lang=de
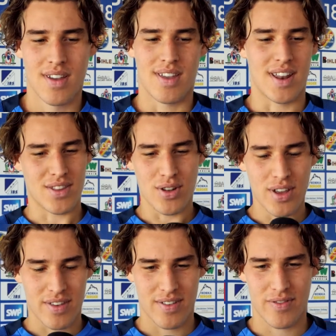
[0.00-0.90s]
Ja,
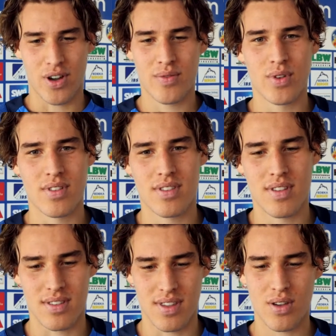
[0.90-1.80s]
natürlich freuen wir uns
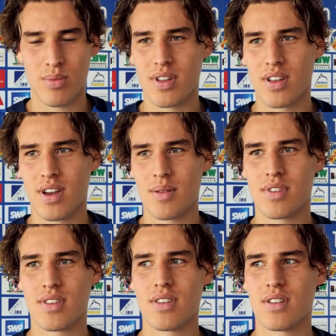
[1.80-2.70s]
sehr über den
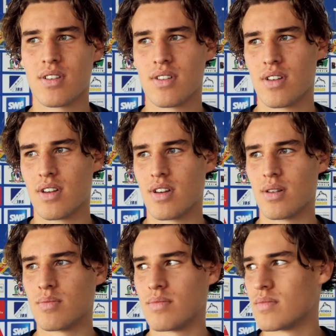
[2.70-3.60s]
Heimsieg hier.
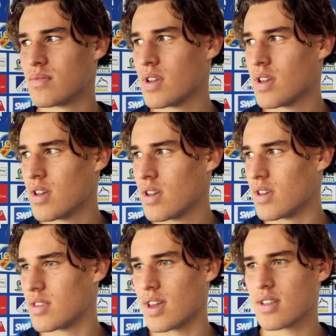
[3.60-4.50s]
Ähm,
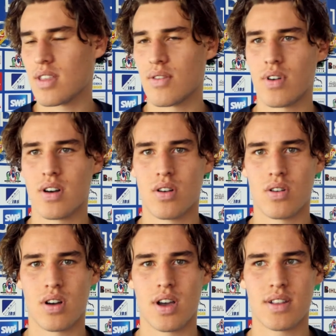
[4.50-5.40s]
ich denke, der war
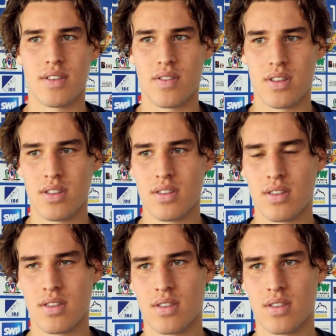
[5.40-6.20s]
auch reichlich verdient.